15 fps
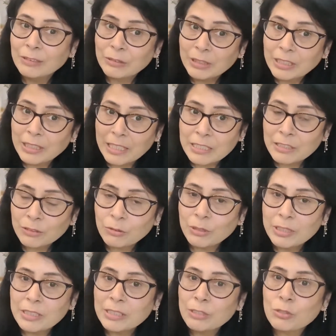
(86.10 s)
उसकी नेचर
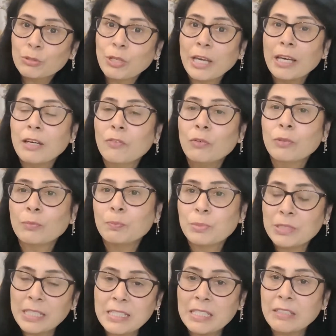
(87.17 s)
थोड़ी सी जो है वो
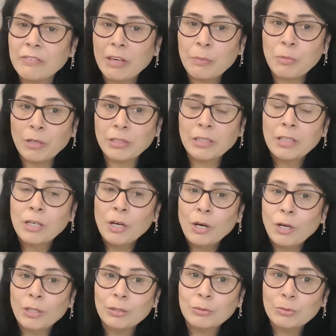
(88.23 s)
पोजेसिव है बहुत
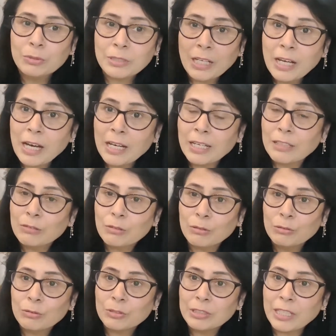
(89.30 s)
और दूसरा अगर
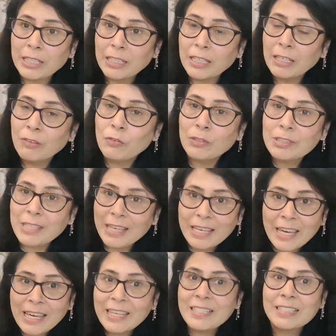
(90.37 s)
उसको जो चाहिए वो
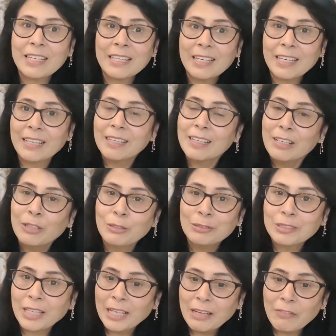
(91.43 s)
चाहिए ही चाहिए
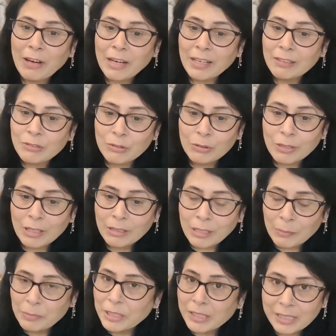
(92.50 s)
उसके अलावा अगर उसको
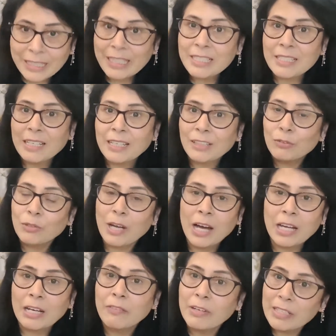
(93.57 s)
अपनी ट्रीट चाहिए तो
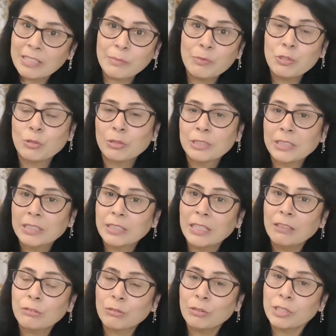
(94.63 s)
खाना वाना सब छोड़ देती
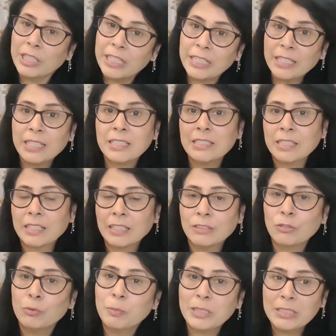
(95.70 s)
है उसको ट्रीट ही चाहिए
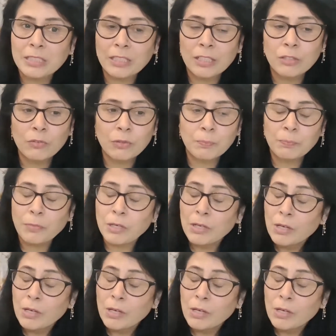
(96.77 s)
जो मर्जी कर लो वो